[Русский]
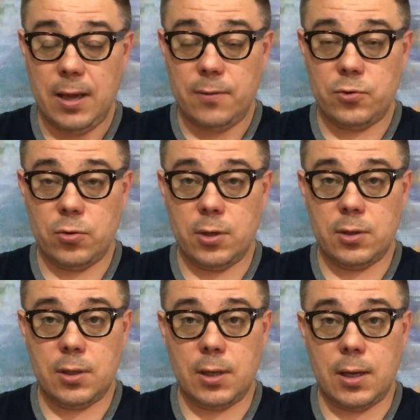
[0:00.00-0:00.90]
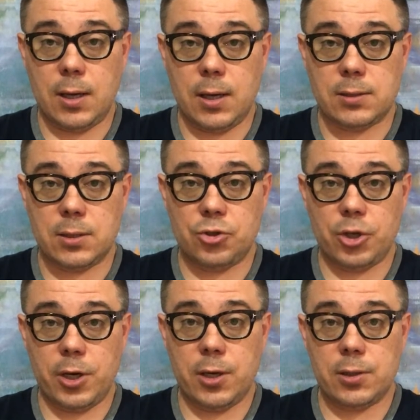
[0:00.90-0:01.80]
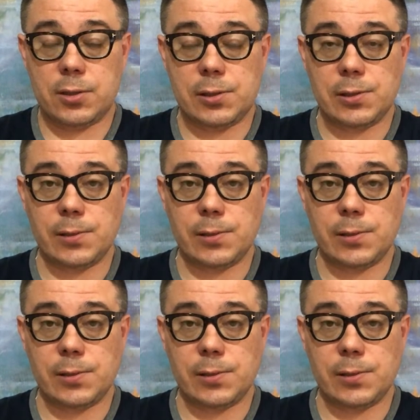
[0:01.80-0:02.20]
Все это означает